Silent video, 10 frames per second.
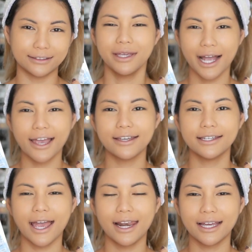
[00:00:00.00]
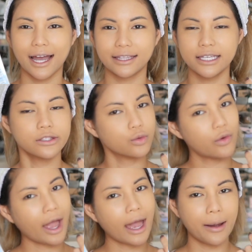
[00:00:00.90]
มีขายเยอะแยะเลยค่ะที่ซู
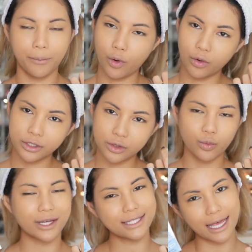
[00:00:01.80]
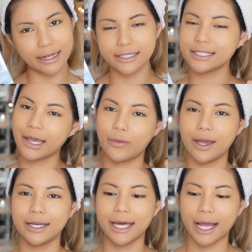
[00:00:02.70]
รุฮะบูธวัตสันเซ
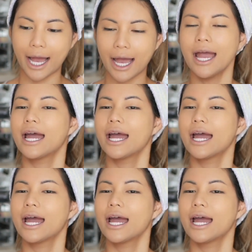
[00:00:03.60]
เว่นนะคะ